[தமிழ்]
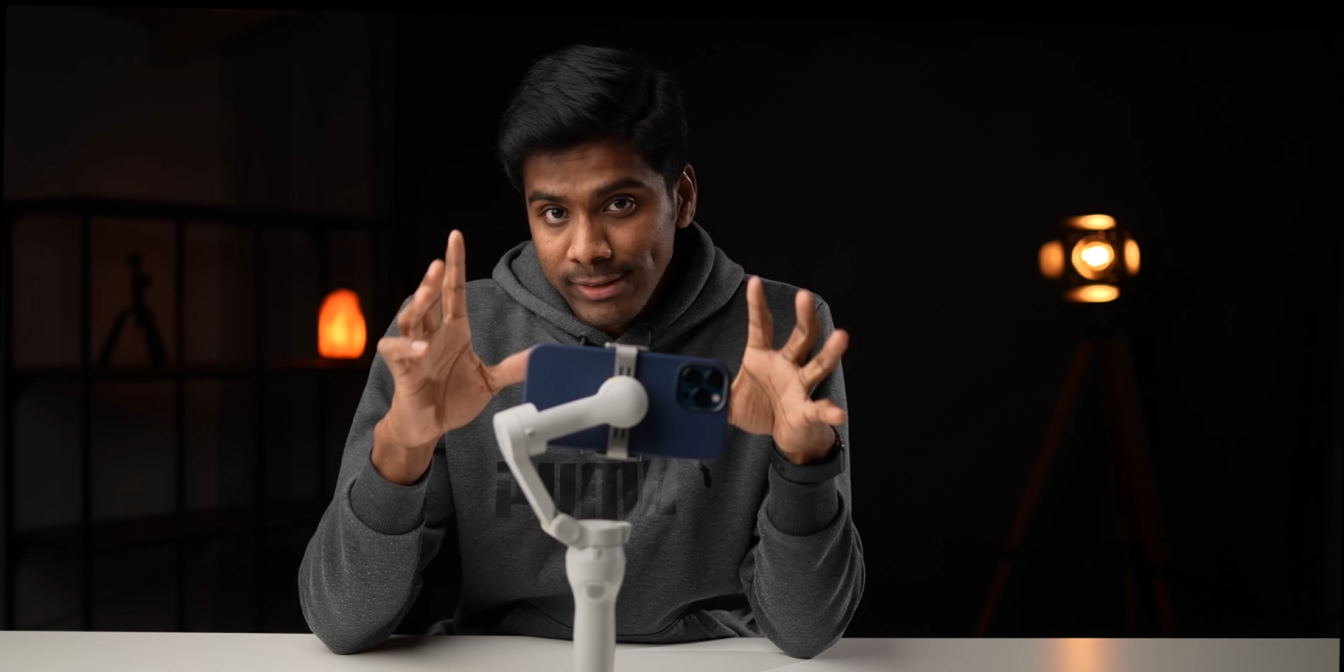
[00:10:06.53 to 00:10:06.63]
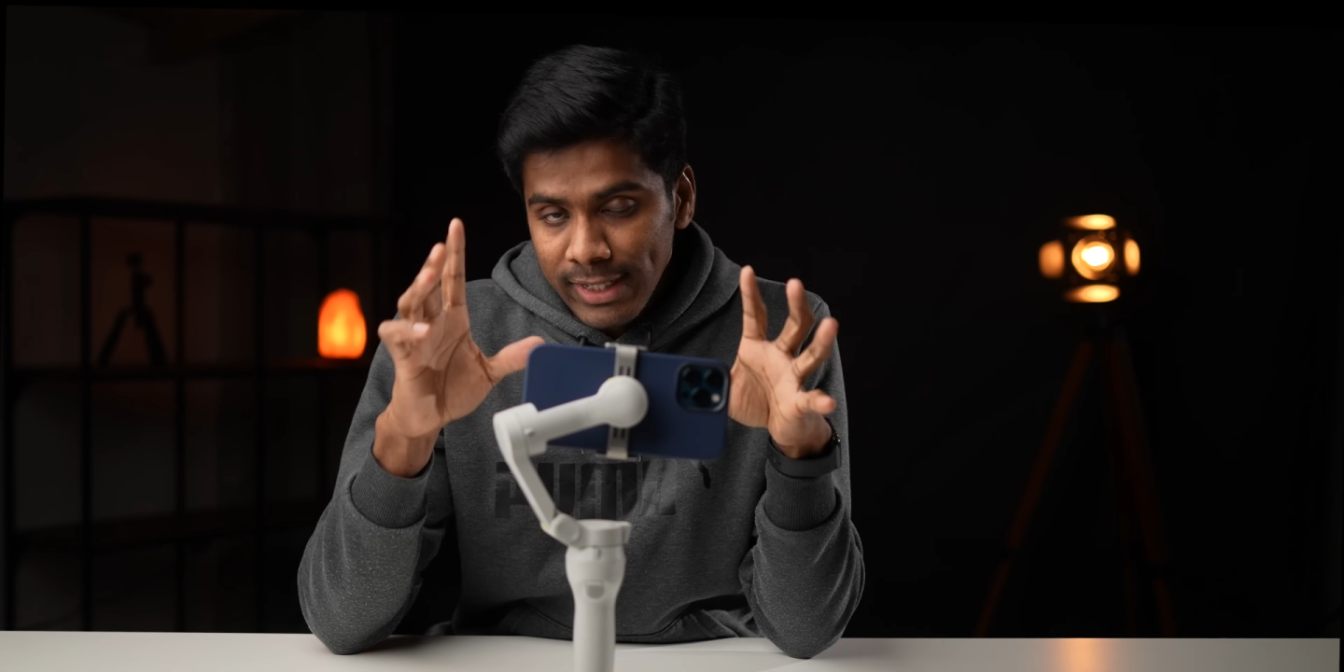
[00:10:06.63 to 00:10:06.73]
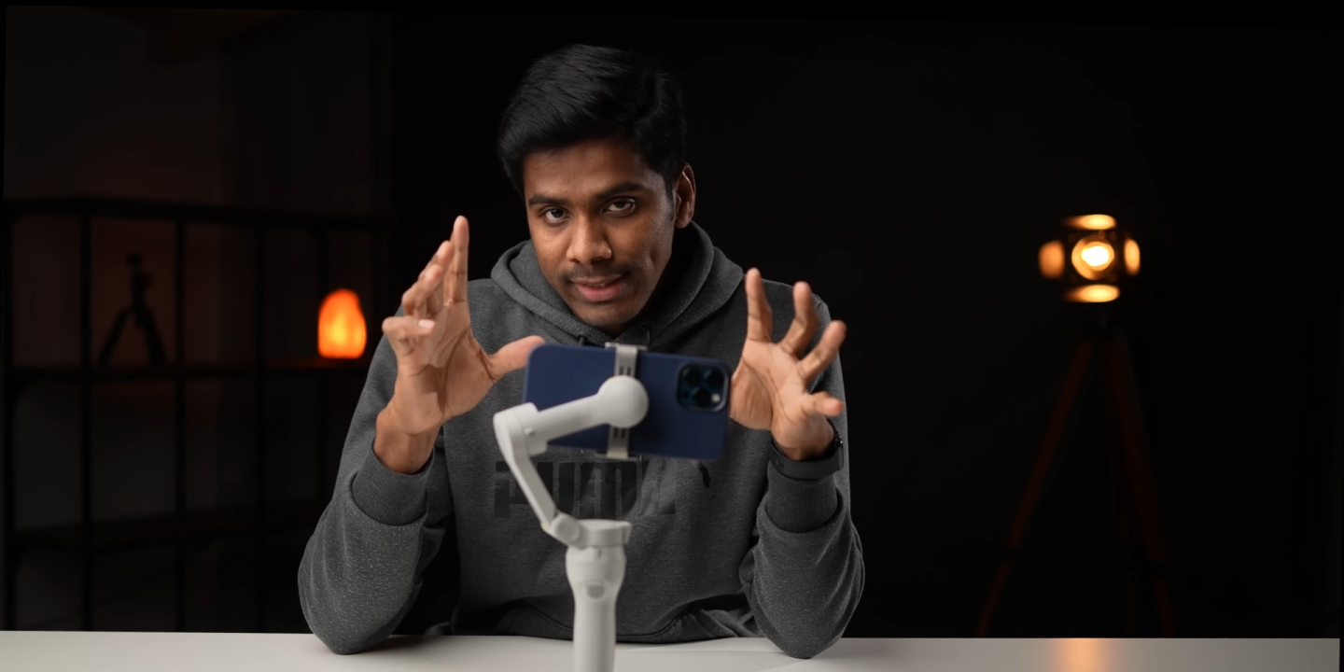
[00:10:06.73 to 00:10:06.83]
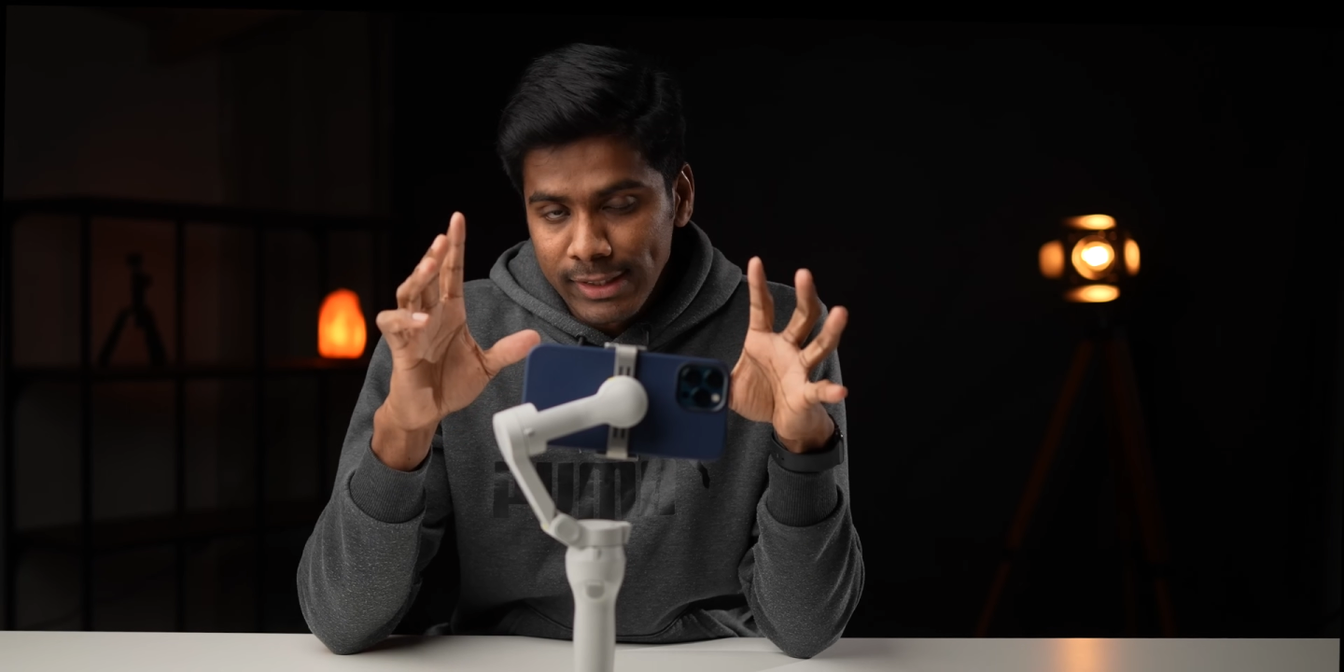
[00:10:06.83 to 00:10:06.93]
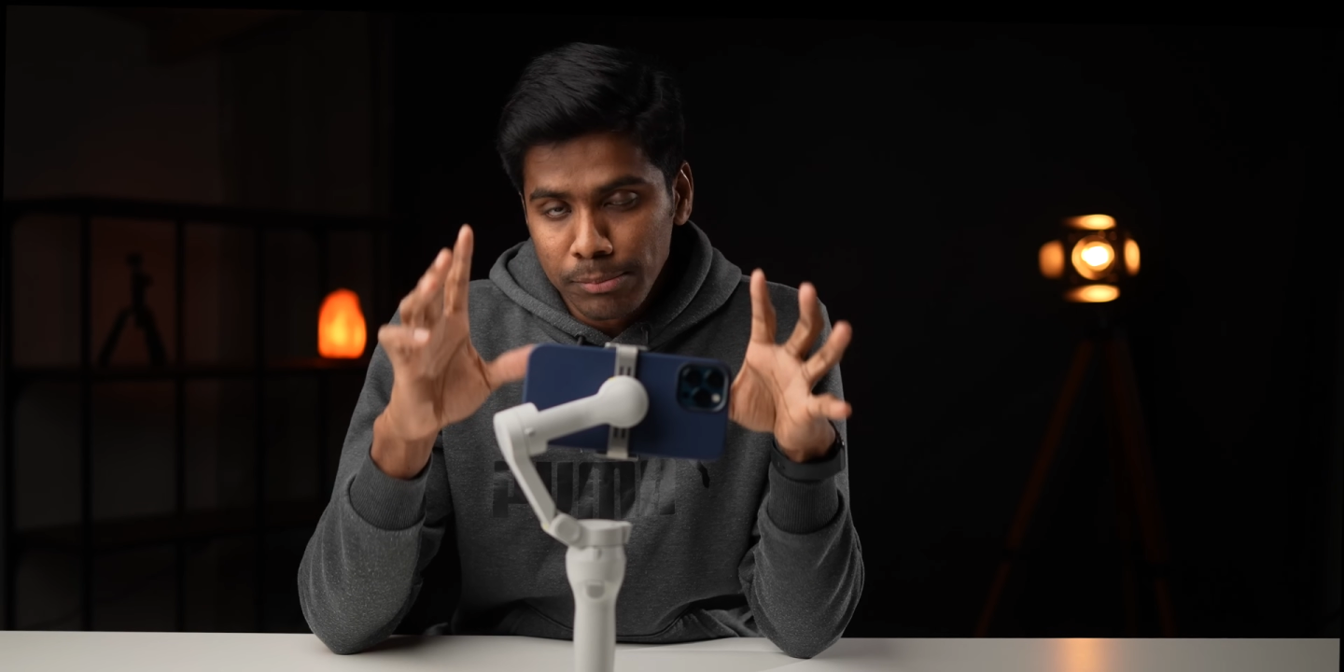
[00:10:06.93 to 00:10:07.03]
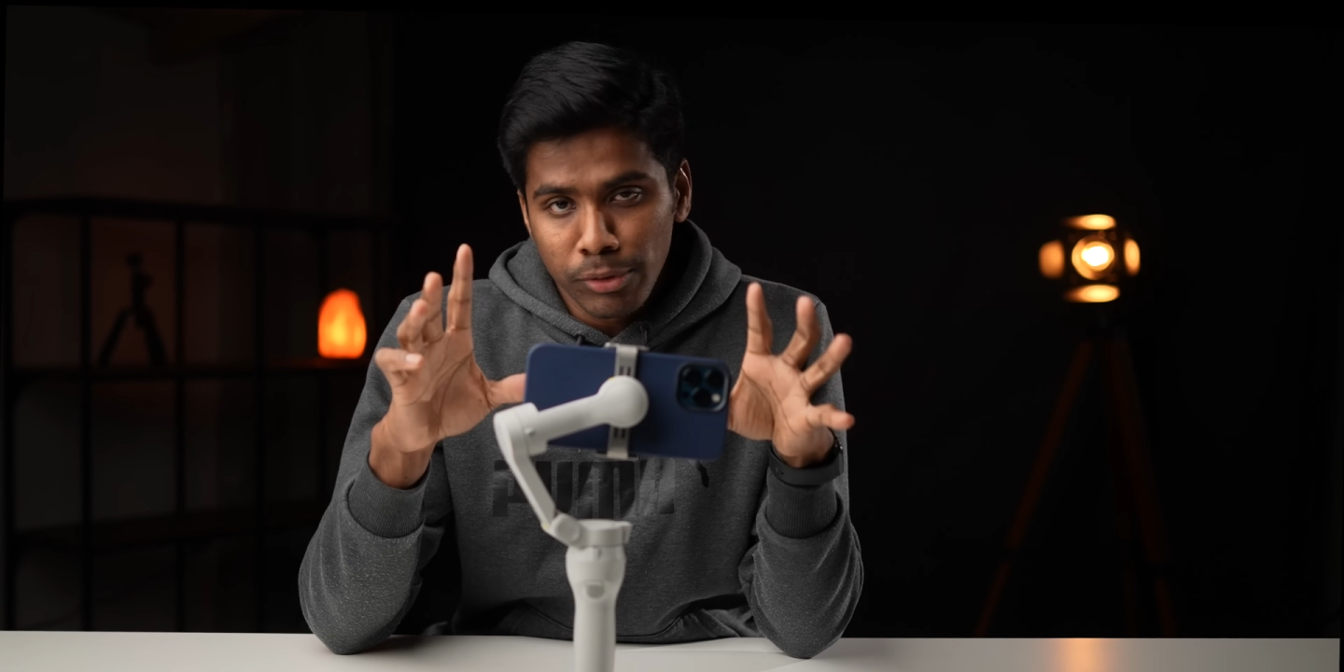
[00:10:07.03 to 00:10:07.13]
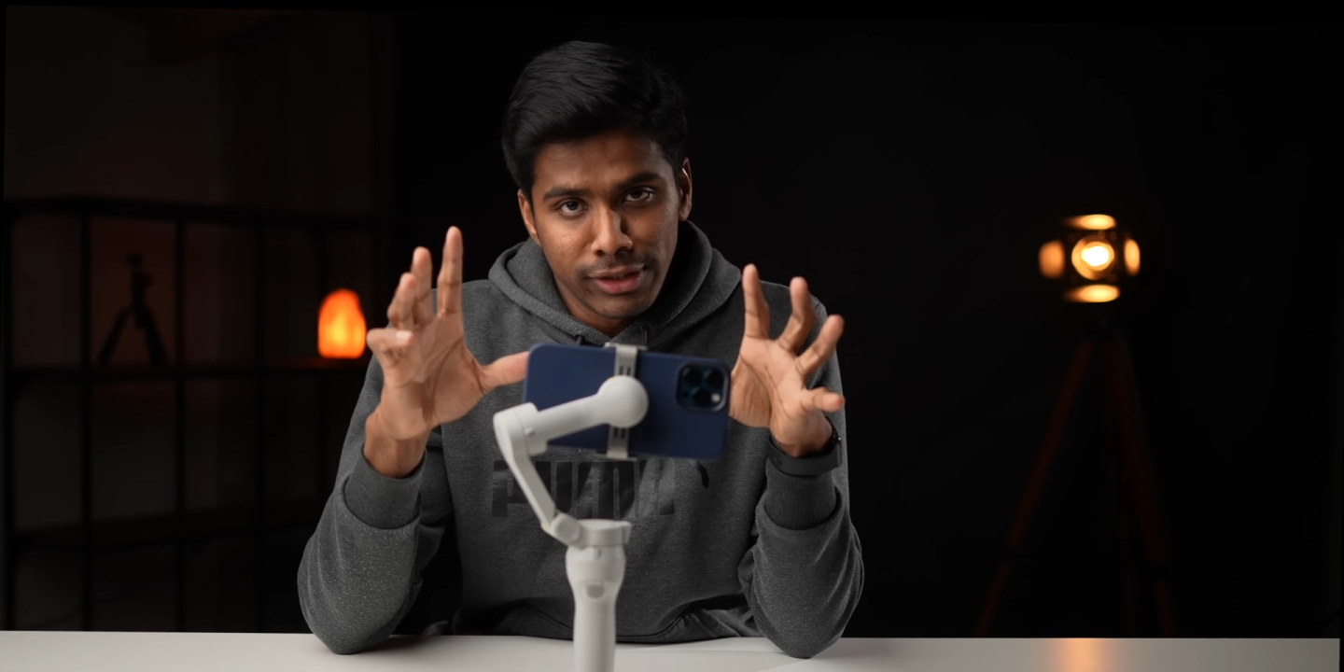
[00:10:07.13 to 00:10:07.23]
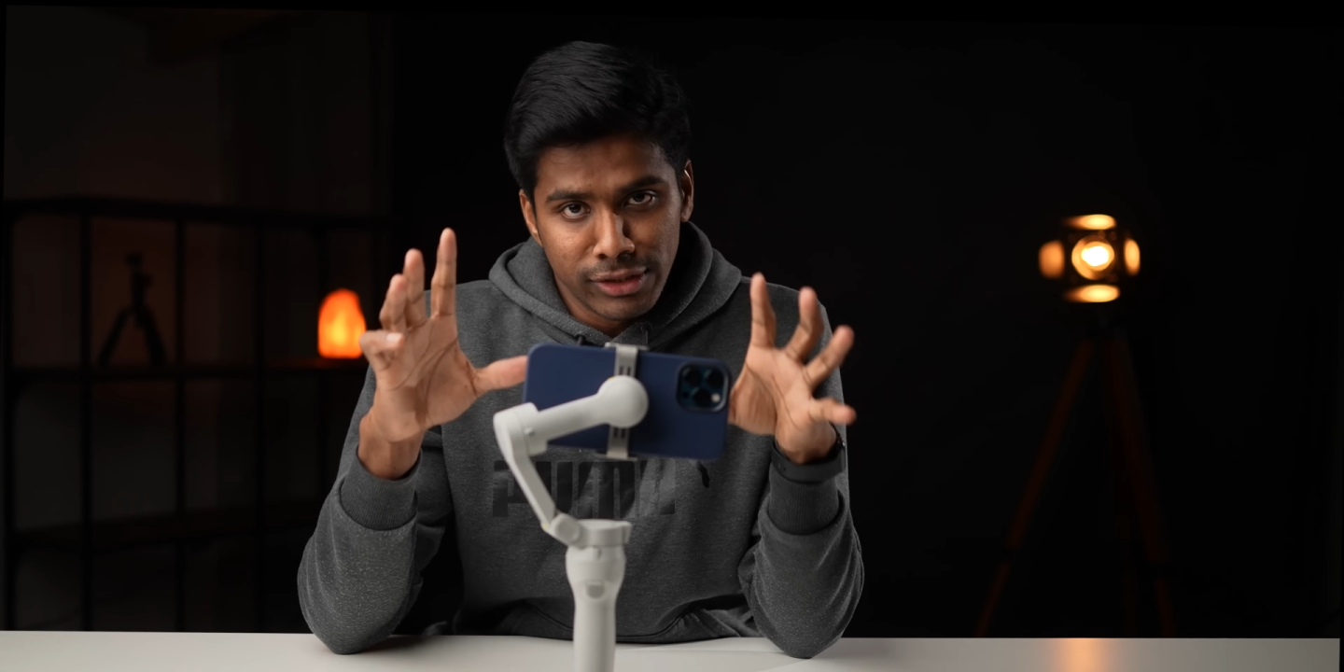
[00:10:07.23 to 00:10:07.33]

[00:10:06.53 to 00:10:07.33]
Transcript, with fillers: ட்ராக் த்ரீ பாயிண்ட்